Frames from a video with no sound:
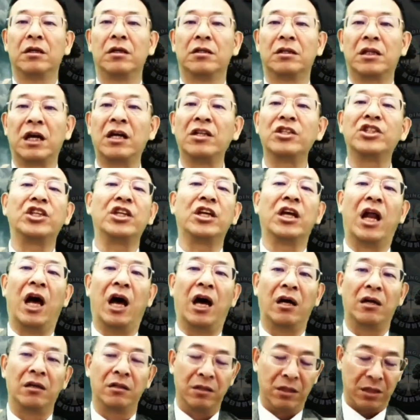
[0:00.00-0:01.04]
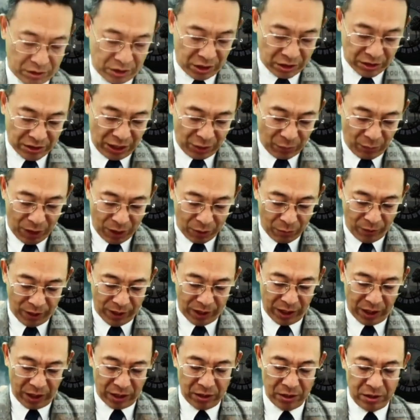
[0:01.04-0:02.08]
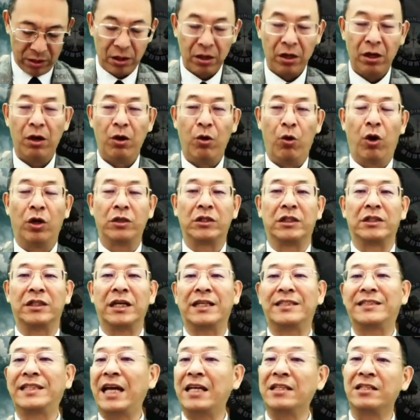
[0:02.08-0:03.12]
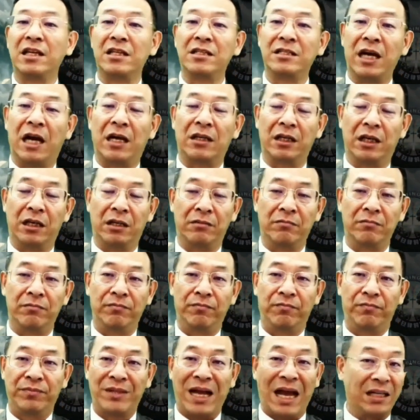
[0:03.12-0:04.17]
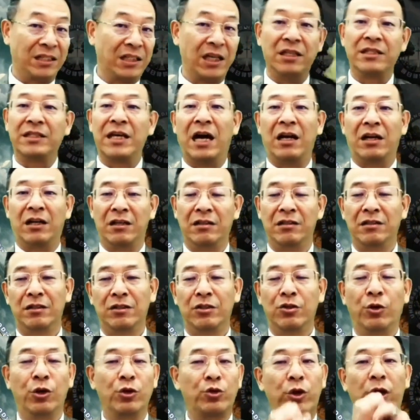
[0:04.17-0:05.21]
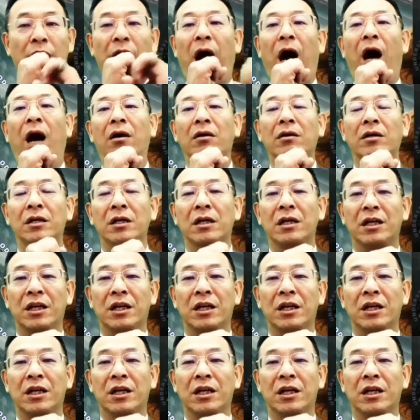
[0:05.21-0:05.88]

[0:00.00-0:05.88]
登基了，登上王位了，或者在战争上呢打胜仗了，都会吹号。